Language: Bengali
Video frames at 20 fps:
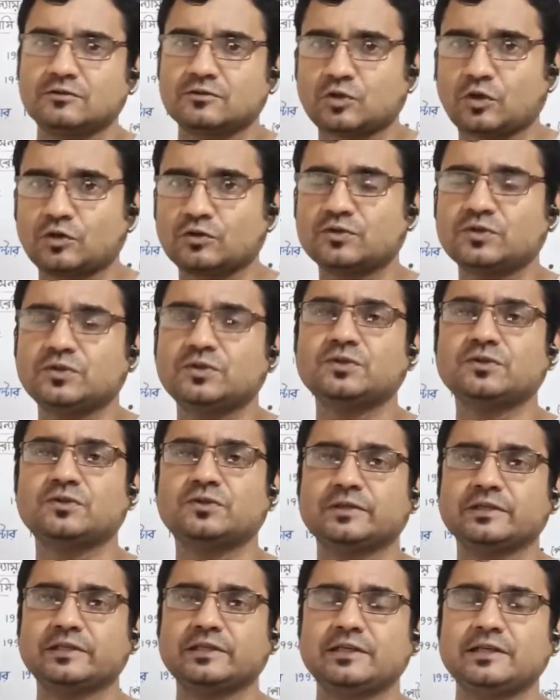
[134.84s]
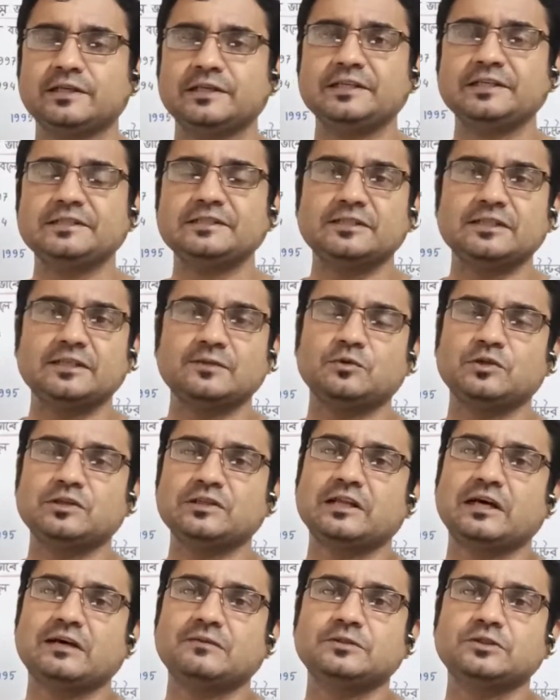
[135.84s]
সংগ্রহ করে নিজেদের বলে
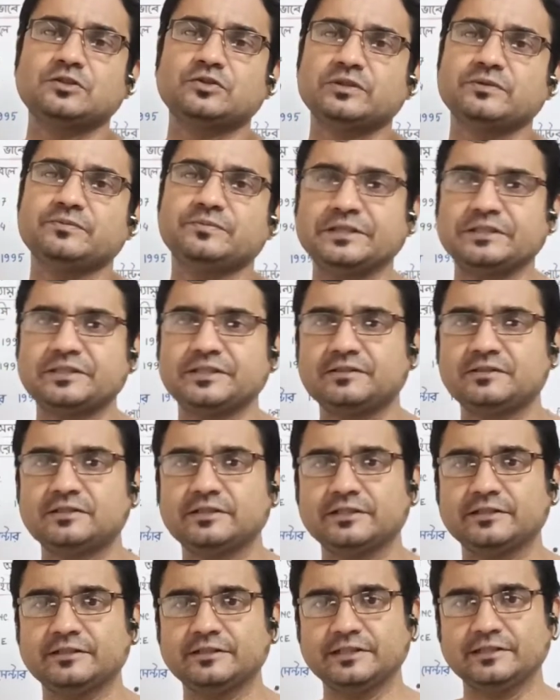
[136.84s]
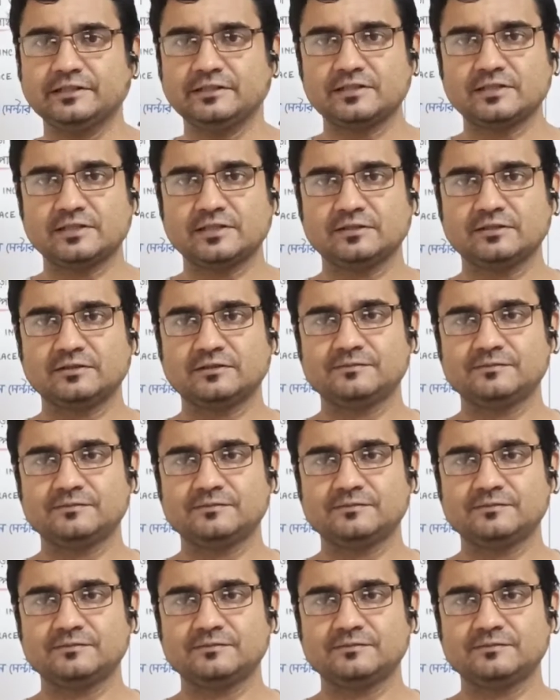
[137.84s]
দাবি করে পেটেন্ট নিয়ে নিচ্ছে